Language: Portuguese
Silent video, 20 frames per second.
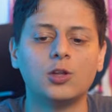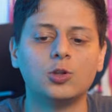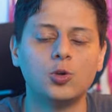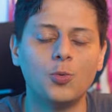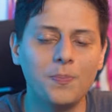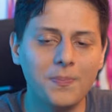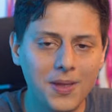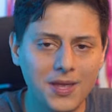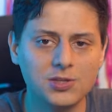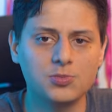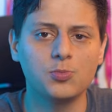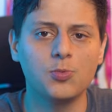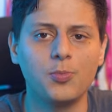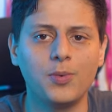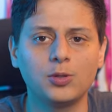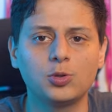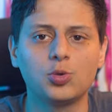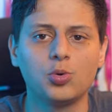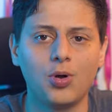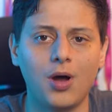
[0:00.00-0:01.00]
No mesmo
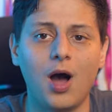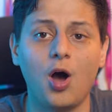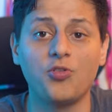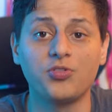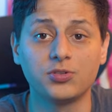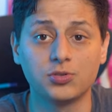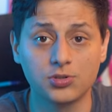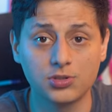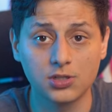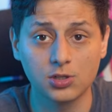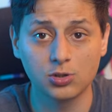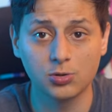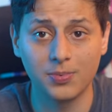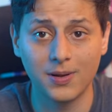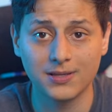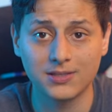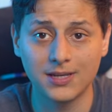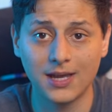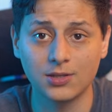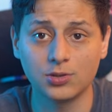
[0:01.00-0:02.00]
momento do halving no ciclo
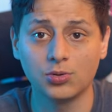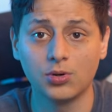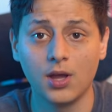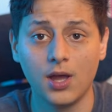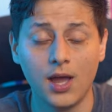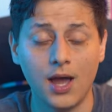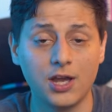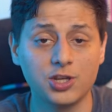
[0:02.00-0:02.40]
passado,